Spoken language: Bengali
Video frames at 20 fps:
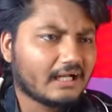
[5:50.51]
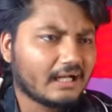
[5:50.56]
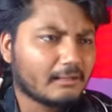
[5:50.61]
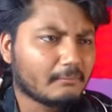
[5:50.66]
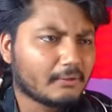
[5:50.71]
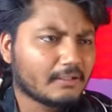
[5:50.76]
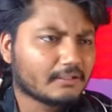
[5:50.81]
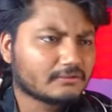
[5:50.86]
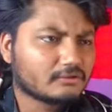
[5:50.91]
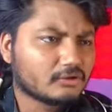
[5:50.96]

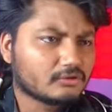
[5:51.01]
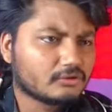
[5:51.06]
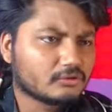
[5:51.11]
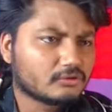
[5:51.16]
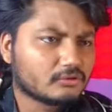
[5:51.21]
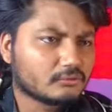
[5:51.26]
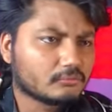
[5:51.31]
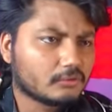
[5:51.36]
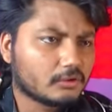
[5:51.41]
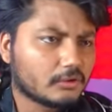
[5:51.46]
আমার
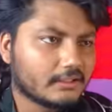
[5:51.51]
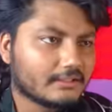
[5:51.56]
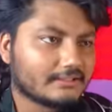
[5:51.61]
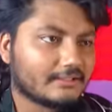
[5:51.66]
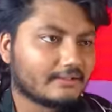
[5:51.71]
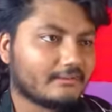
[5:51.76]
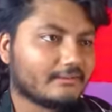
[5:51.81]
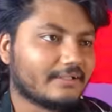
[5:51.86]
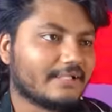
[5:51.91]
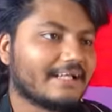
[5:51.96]
যতদূর এই
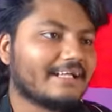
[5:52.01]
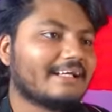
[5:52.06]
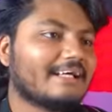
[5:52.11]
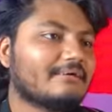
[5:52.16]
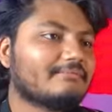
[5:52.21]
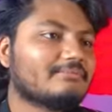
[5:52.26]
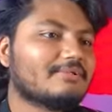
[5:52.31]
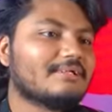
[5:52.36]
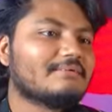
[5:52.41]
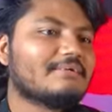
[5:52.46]
দেখো এ
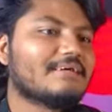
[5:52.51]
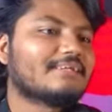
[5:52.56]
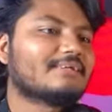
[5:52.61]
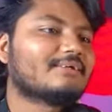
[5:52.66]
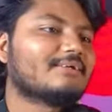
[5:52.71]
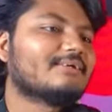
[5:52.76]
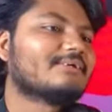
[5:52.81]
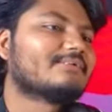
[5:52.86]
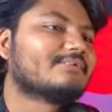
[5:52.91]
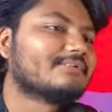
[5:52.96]
ডাব্লিউ
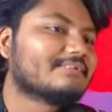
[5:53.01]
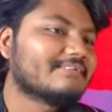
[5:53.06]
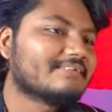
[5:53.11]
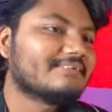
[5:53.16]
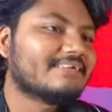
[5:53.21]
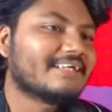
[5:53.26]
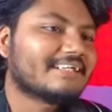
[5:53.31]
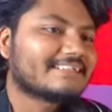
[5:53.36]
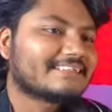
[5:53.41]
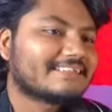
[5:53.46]
এতক্ষণ খুঁজে
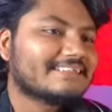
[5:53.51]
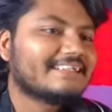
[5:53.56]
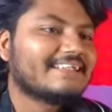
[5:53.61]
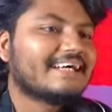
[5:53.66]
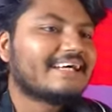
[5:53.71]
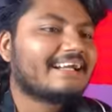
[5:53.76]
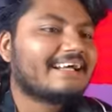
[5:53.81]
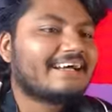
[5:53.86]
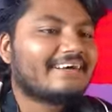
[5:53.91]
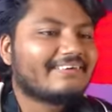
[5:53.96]
বেড়াচ্ছি
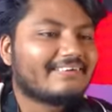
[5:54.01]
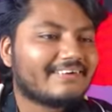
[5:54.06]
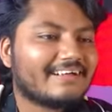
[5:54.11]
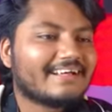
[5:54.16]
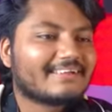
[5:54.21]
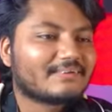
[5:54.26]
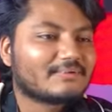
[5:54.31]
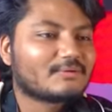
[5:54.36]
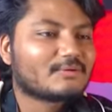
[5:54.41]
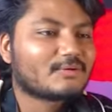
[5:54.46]
আর এখন
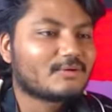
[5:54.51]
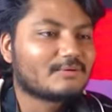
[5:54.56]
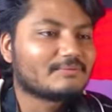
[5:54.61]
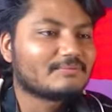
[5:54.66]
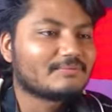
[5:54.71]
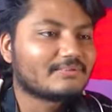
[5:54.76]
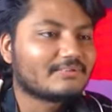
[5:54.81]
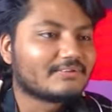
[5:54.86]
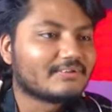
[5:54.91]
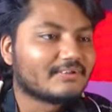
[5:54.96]
এত
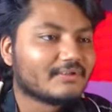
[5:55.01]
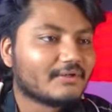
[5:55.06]
কমন